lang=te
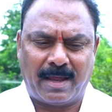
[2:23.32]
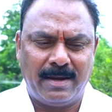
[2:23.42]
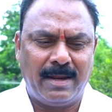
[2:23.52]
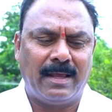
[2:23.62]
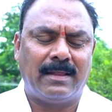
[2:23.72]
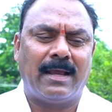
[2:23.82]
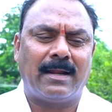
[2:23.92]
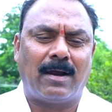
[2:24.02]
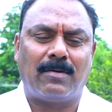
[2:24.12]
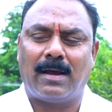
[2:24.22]
ఎన్ని
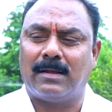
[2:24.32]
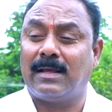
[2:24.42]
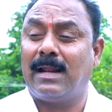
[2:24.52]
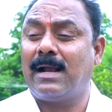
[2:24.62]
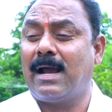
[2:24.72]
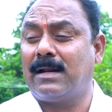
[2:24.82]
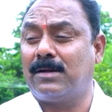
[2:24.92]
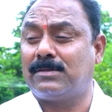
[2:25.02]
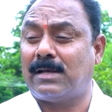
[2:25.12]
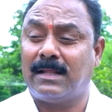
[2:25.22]
ఇదైనా కూడా
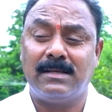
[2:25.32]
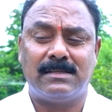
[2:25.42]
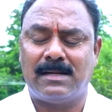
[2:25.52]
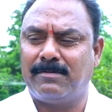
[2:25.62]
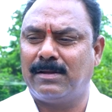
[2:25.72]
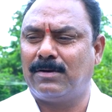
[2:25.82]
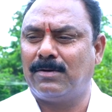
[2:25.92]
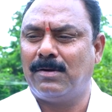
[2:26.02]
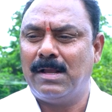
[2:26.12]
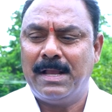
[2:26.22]
తెలంగాణను సాధించిన
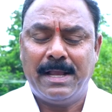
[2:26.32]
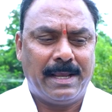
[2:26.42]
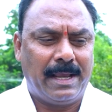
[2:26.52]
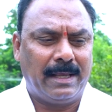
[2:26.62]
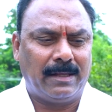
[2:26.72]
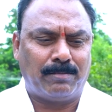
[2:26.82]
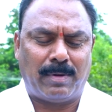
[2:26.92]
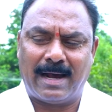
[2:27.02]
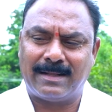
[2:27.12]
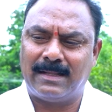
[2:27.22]
వీరుడు ఈ
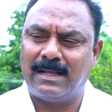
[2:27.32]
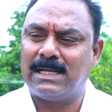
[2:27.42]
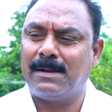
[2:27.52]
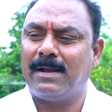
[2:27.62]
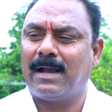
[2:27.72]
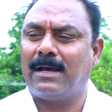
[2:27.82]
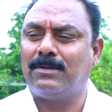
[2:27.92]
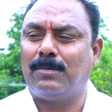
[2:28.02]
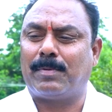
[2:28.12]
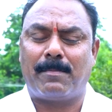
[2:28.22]
భారతదేశమే
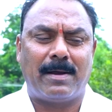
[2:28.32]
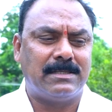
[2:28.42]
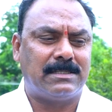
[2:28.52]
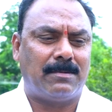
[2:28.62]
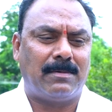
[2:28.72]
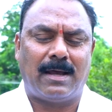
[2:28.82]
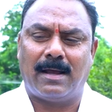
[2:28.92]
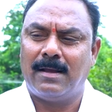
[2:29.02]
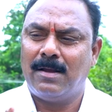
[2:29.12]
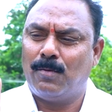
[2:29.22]
కాదు ప్రపంచంలో
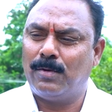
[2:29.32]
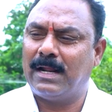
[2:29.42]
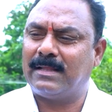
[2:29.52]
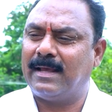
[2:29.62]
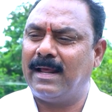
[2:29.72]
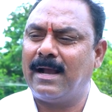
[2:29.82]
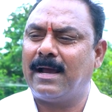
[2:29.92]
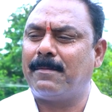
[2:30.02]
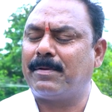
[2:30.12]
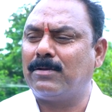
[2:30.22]
ఉన్న
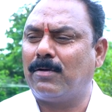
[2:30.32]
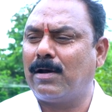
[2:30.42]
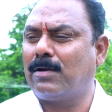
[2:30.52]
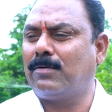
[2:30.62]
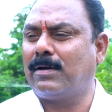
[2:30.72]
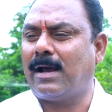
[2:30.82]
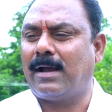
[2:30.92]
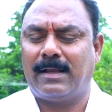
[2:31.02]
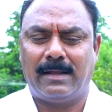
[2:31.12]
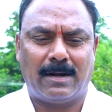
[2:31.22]
తెలంగాణ ప్రతి ఒక్కరు కూడా
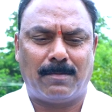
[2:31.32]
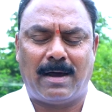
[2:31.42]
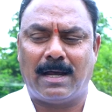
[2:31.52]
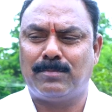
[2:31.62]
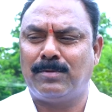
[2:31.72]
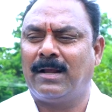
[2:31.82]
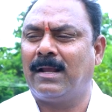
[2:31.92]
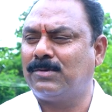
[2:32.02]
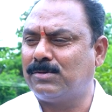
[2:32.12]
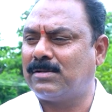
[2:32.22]
ఈయనను
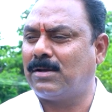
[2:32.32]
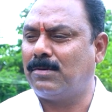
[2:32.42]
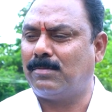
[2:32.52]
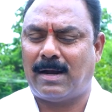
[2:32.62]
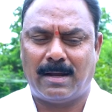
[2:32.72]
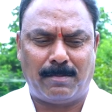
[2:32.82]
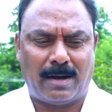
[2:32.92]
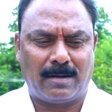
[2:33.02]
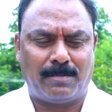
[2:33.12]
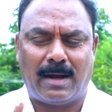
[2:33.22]
మహాత్ముడిగా చూస్తారు మహా
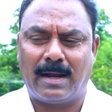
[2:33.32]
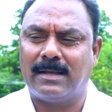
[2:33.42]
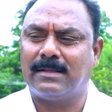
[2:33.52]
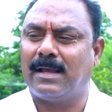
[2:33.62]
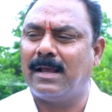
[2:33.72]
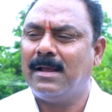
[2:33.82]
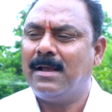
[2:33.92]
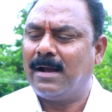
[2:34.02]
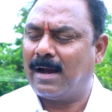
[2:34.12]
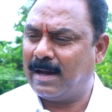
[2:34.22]
మాకు మాకైతే
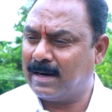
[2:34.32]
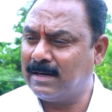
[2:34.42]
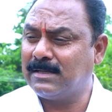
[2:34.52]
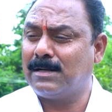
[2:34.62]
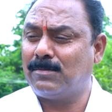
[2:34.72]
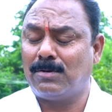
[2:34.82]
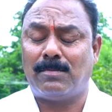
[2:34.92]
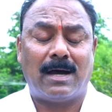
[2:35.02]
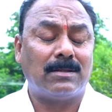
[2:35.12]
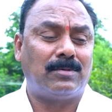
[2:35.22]
కారణజన్ముడు
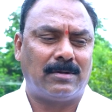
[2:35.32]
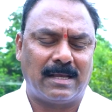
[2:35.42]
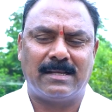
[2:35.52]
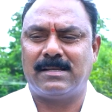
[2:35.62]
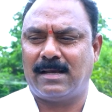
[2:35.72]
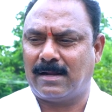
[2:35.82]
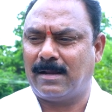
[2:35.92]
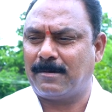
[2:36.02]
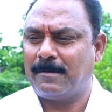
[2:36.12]
మహాత్ముడు కేసీఆర్ గారు